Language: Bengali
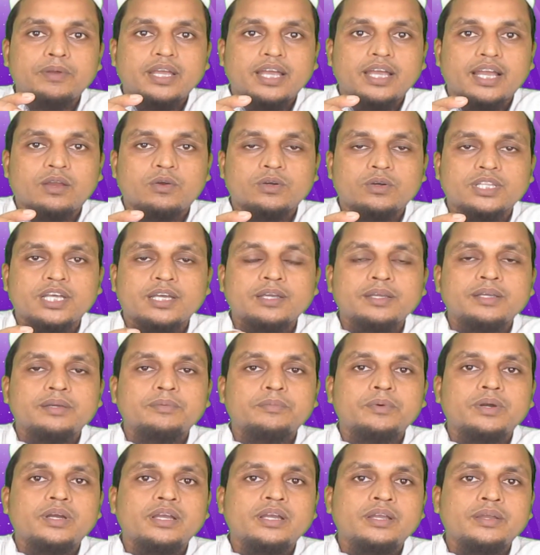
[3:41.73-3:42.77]
এক কথায়
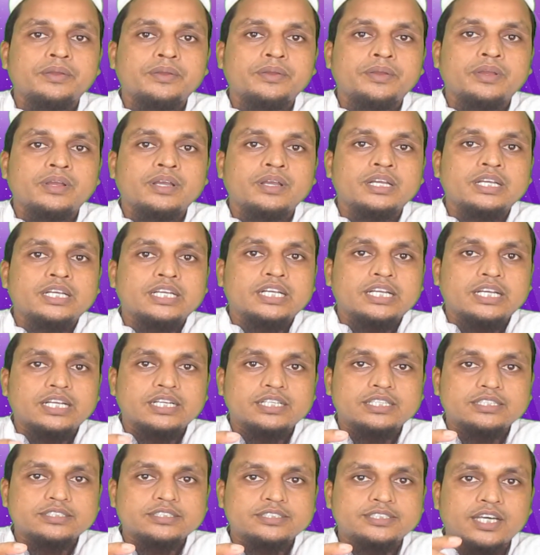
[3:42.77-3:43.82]

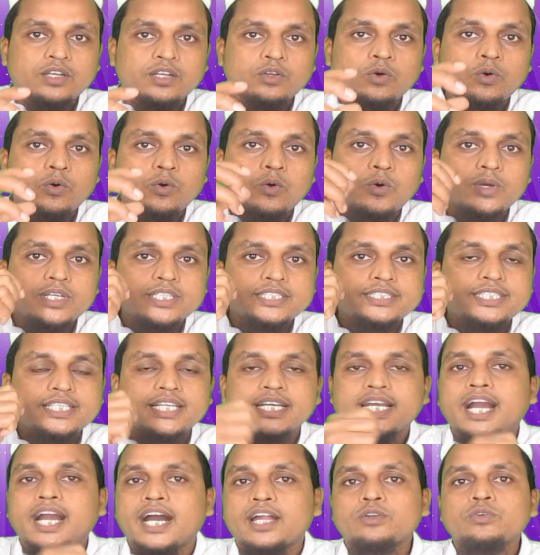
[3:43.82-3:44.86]
যেন ওই যে
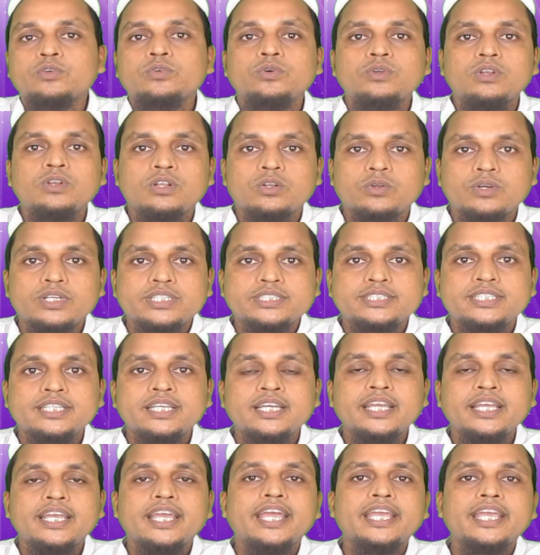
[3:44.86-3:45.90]
কারণগুলো রয়েছে
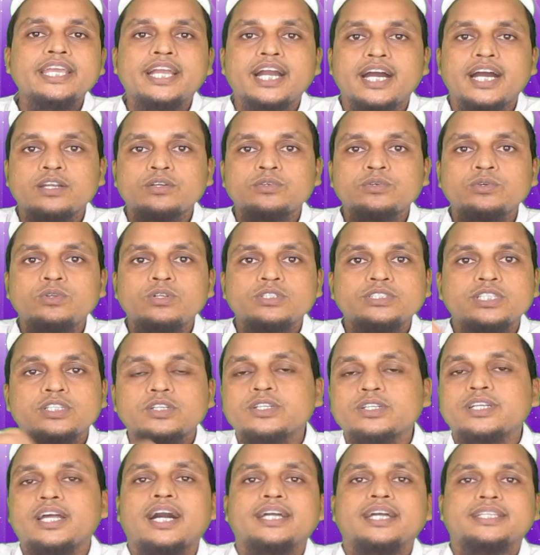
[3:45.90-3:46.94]
এই কারণগুলো যেন
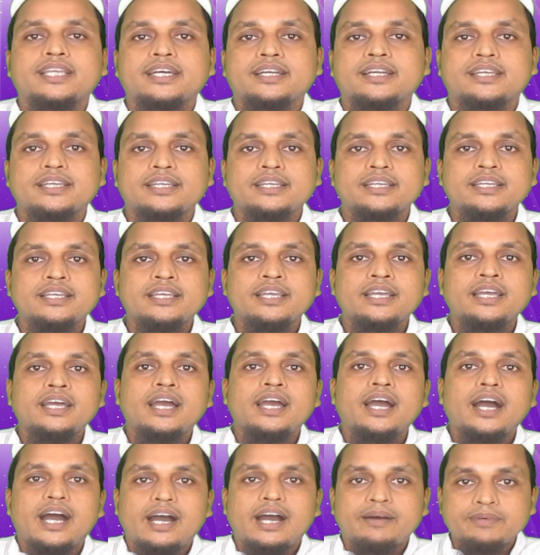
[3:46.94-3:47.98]
না থাকে
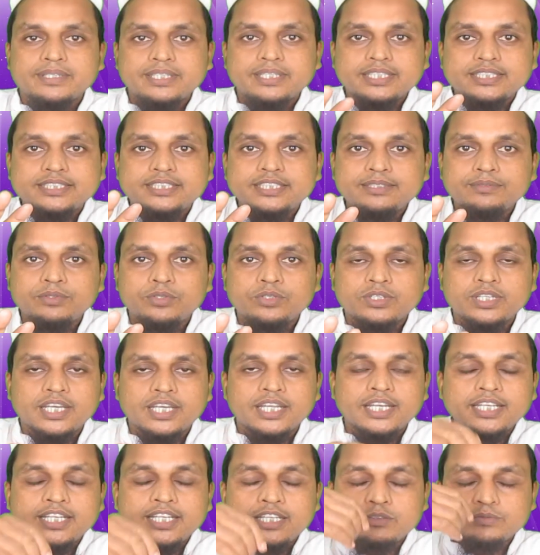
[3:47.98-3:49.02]
আমাদের জীবনকে
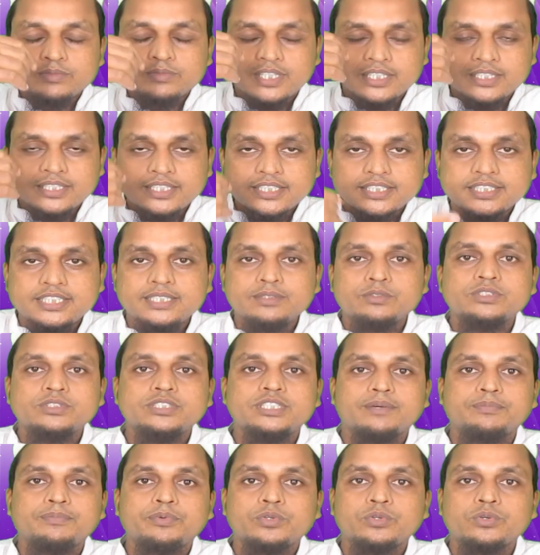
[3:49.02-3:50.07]
নিয়মতান্ত্রিক
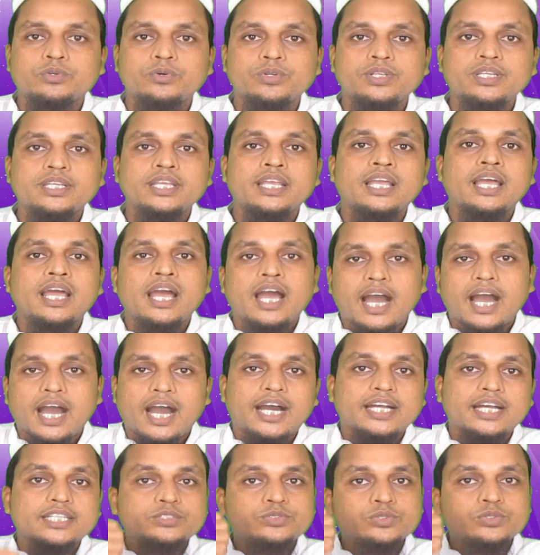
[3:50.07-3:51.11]
জীবনযাপন করি
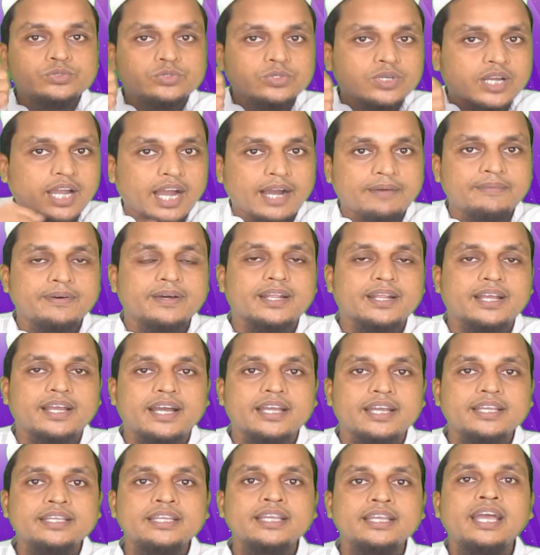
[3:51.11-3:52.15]
আঁশযুক্ত খাবার
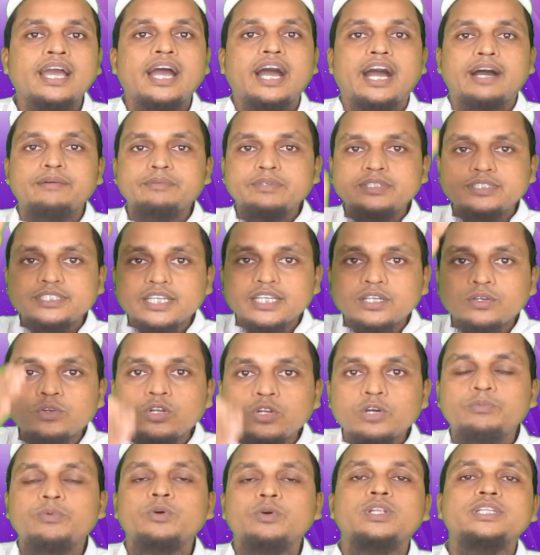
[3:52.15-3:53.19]
খাই আমি
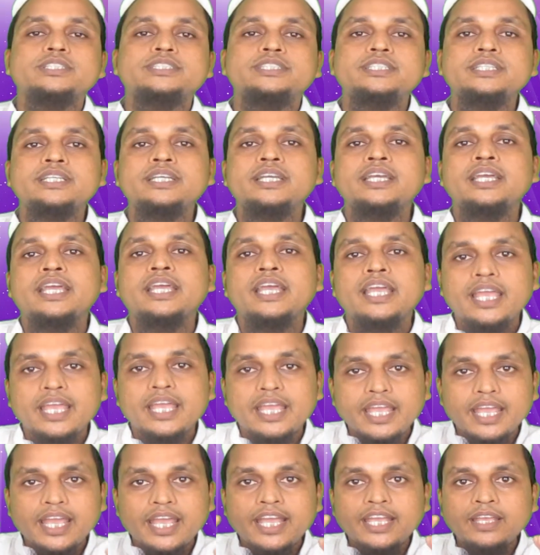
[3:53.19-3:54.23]
যেগুলো বলেছি
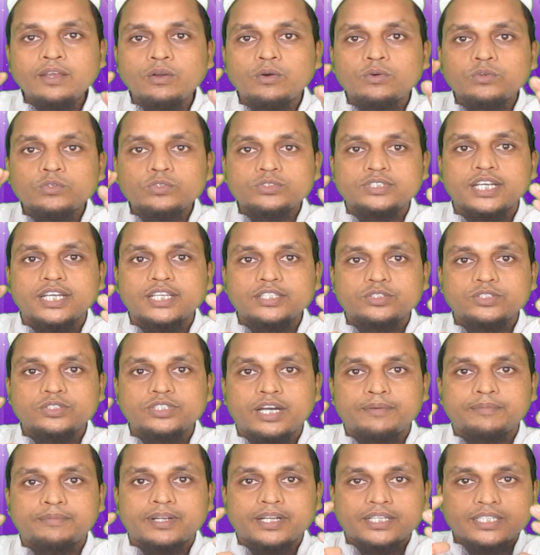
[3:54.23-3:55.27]
এই অনুযায়ী যদি
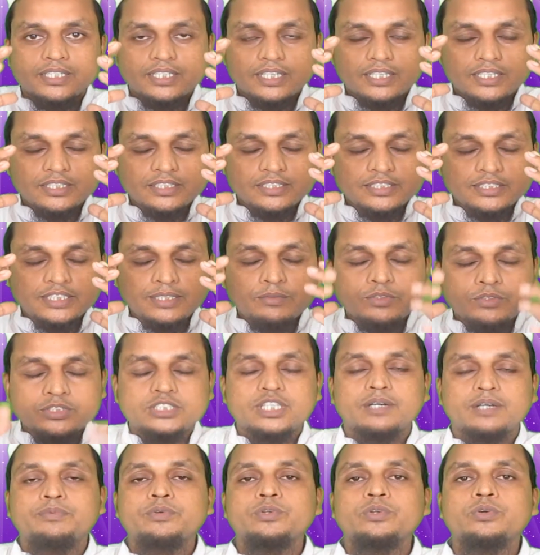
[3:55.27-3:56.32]
আমরা
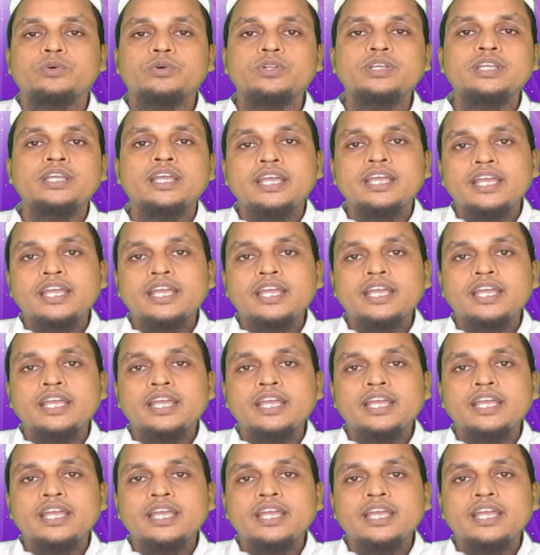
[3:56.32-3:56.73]
জীবনযাপন করি